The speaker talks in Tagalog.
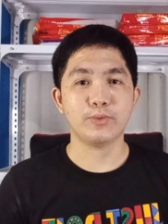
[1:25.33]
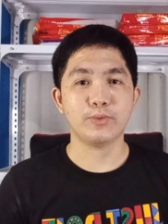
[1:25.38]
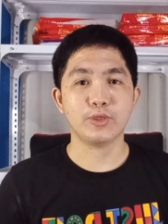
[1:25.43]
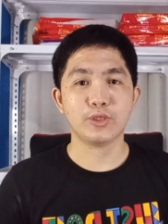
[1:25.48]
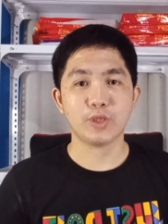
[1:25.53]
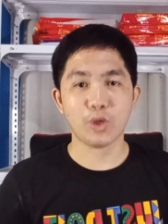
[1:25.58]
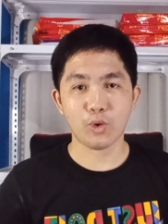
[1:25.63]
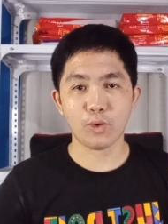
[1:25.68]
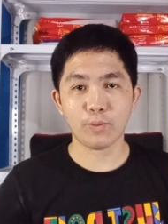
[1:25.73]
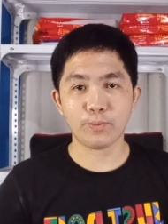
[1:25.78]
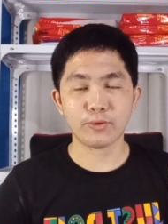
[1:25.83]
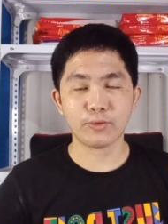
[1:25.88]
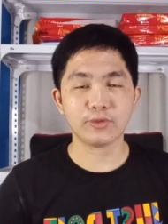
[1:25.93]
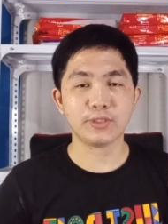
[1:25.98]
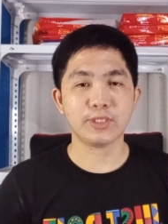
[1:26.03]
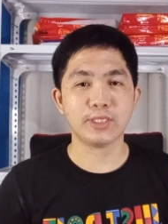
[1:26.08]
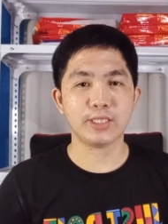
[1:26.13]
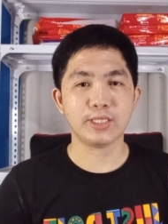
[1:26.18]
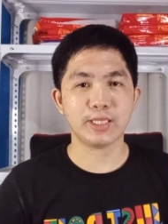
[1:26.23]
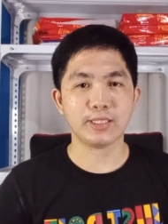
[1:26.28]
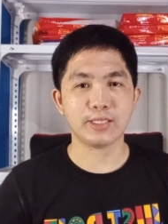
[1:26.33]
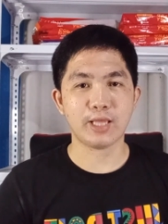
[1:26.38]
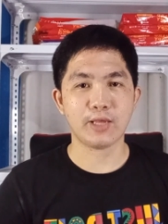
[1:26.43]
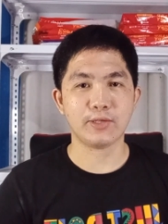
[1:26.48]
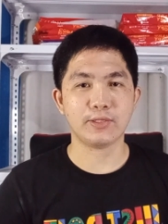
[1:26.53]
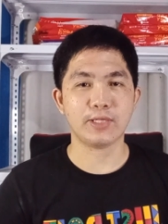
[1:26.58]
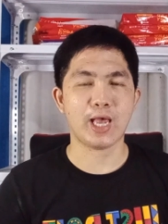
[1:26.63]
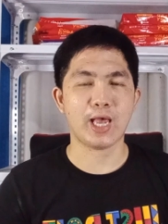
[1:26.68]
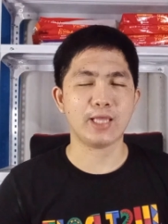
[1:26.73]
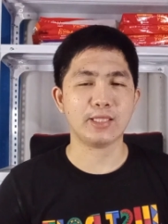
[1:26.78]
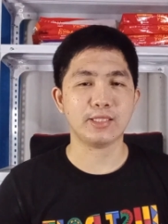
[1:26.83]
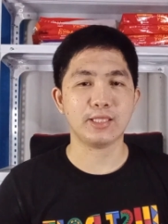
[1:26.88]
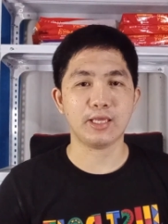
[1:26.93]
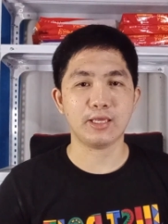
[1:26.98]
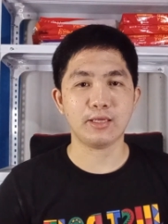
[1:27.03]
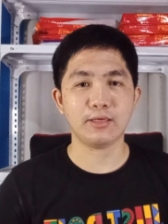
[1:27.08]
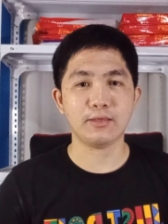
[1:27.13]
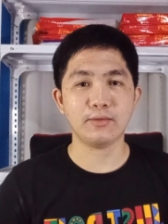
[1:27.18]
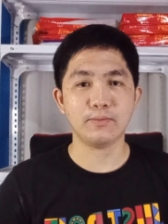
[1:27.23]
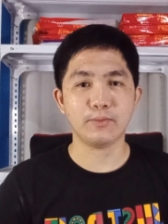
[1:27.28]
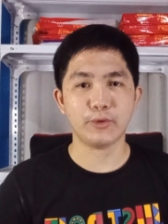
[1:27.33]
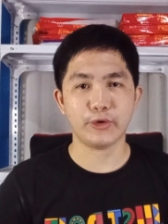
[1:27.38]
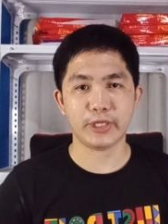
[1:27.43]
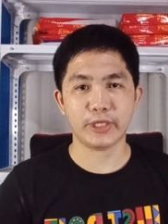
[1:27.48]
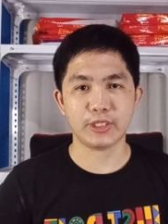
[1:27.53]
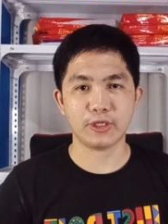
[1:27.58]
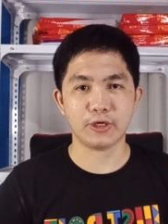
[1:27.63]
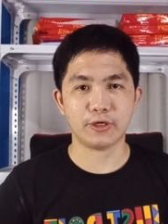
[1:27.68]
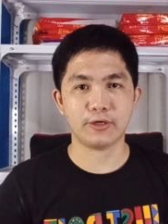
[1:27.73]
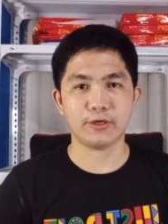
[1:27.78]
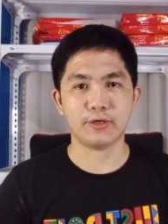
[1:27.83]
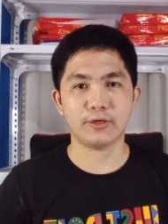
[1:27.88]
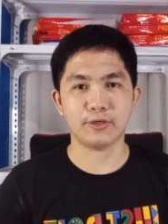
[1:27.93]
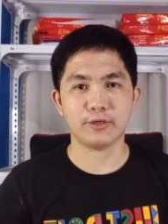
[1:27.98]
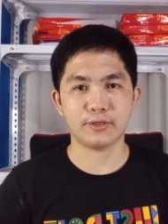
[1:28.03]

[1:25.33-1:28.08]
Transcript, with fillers: So, proceed na tayo sa ating monitor.